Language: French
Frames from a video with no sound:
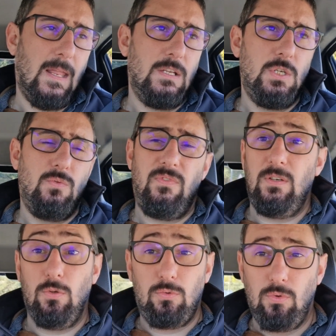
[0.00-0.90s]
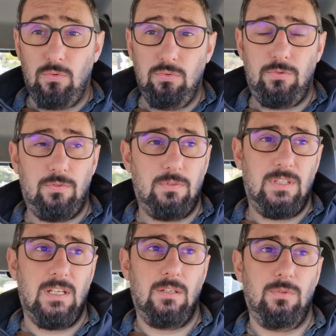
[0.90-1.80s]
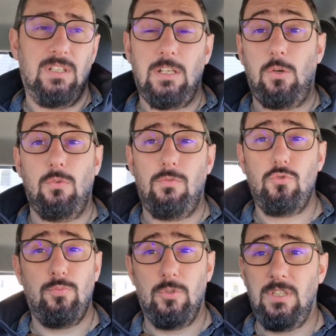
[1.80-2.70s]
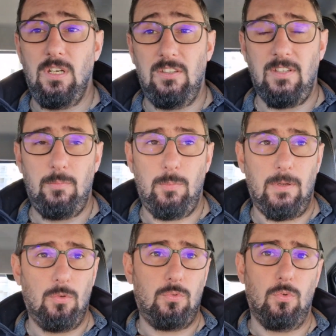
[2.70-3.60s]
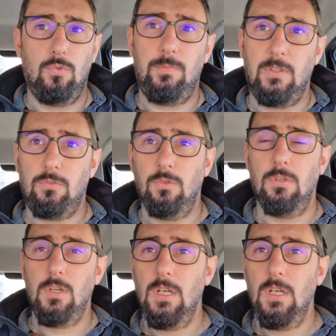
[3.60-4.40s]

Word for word: J'ai eu fait de l'autoroute. Il y a eu des, quelques fois où je montais dans les Alpes par l'autoroute parce que